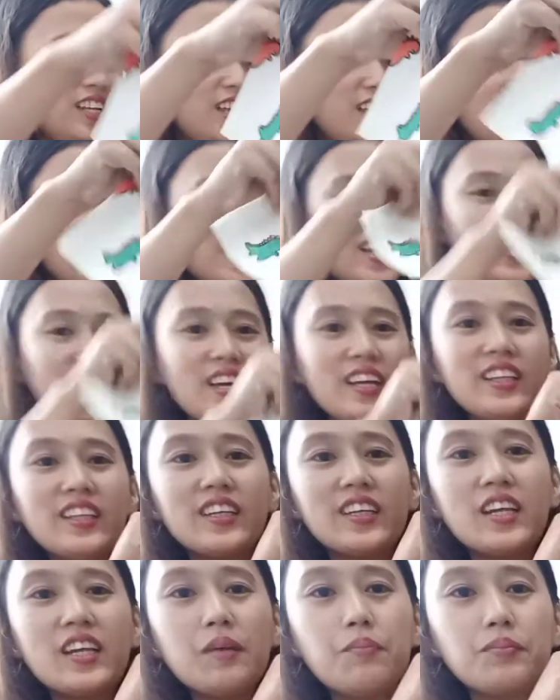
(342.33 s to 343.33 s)
Yan!
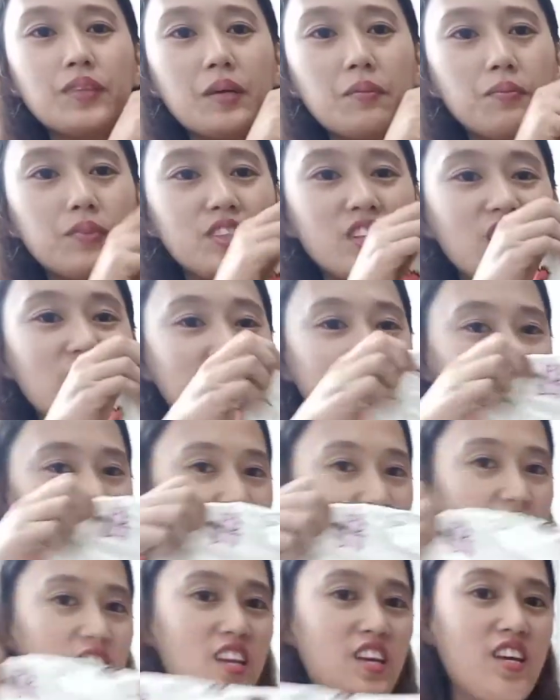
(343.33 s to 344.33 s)
Crop top siya
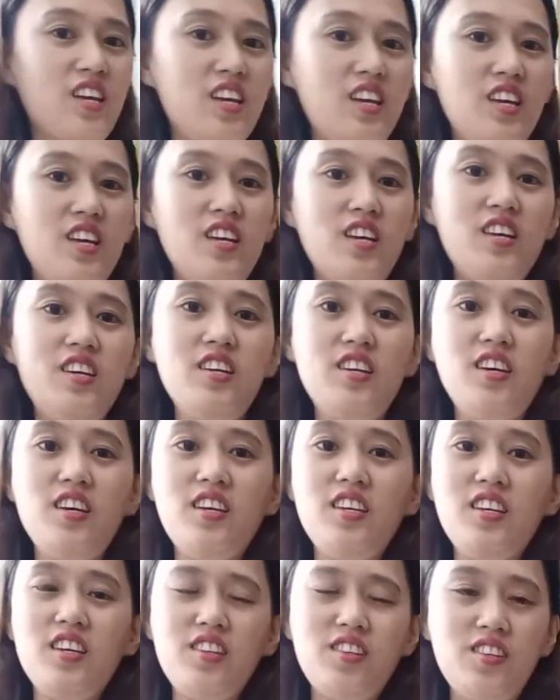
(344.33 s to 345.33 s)
kasi.
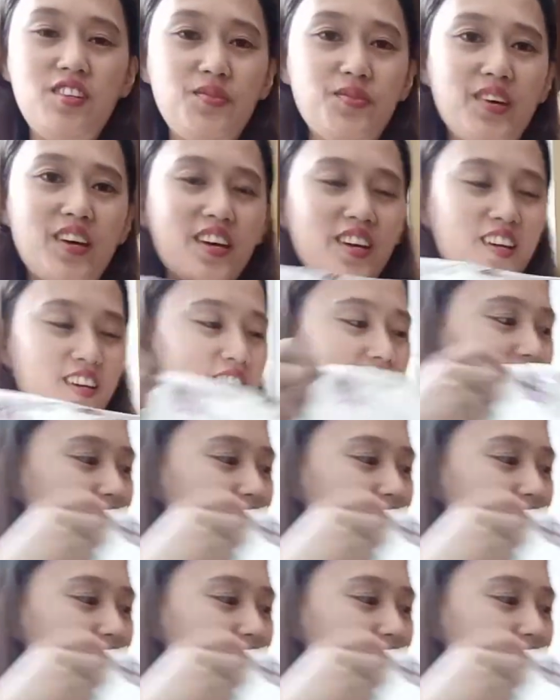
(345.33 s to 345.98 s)
Yan, diba?